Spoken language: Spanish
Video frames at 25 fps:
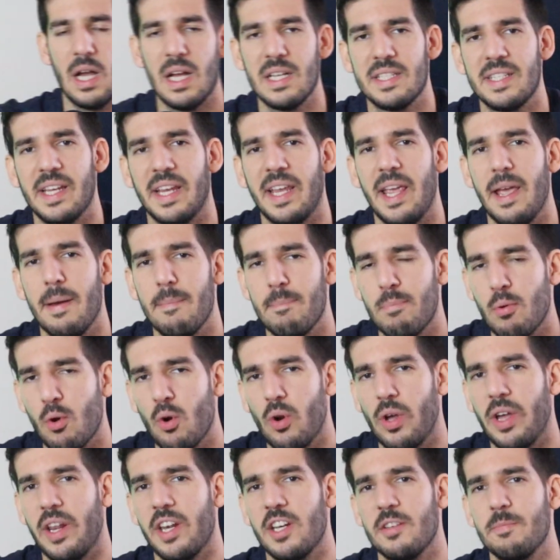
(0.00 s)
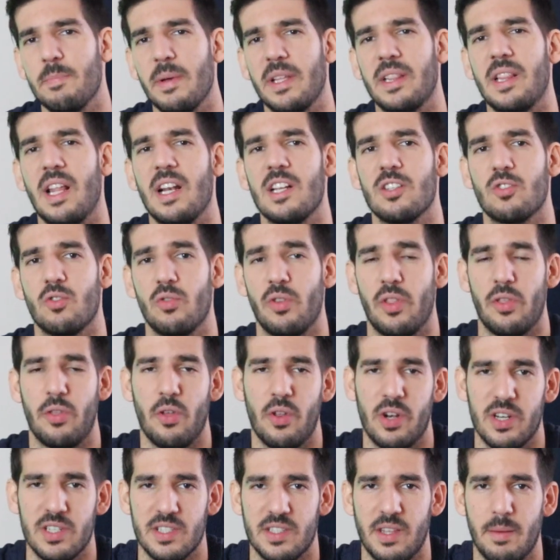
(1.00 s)
Así que, por lo que respecta a las
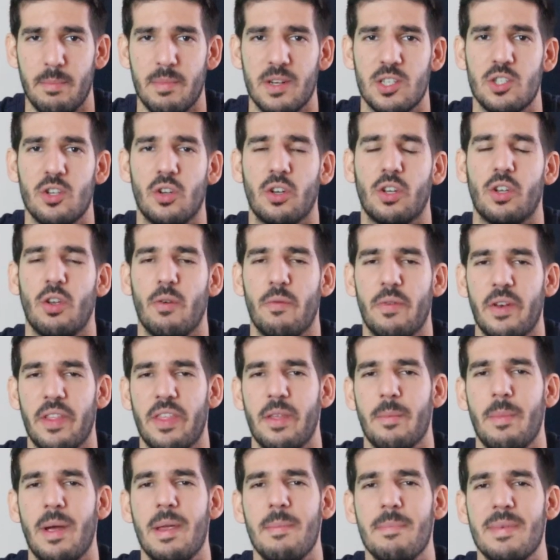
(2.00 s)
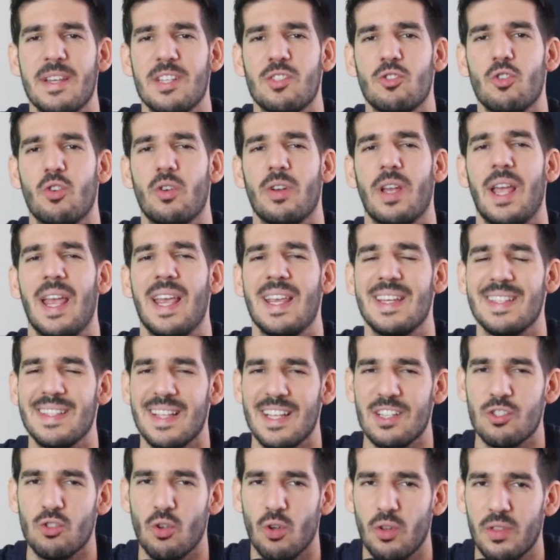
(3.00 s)
condiciones de inversión que ofrece MyInvestor,
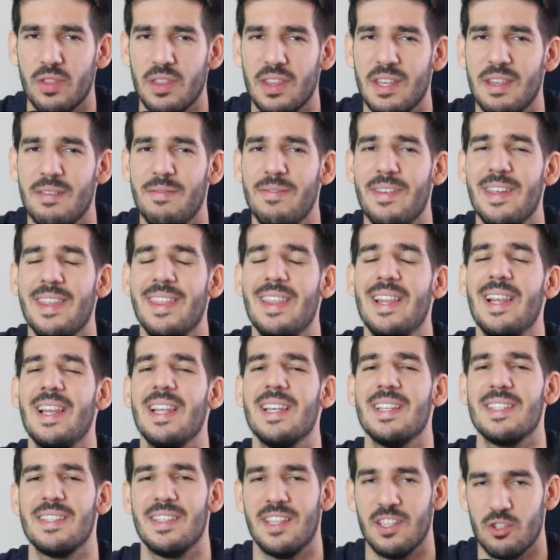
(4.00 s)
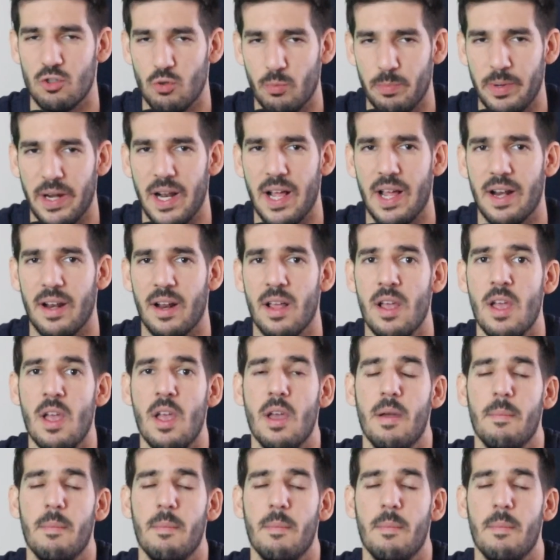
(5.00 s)
estas son difíciles de superar.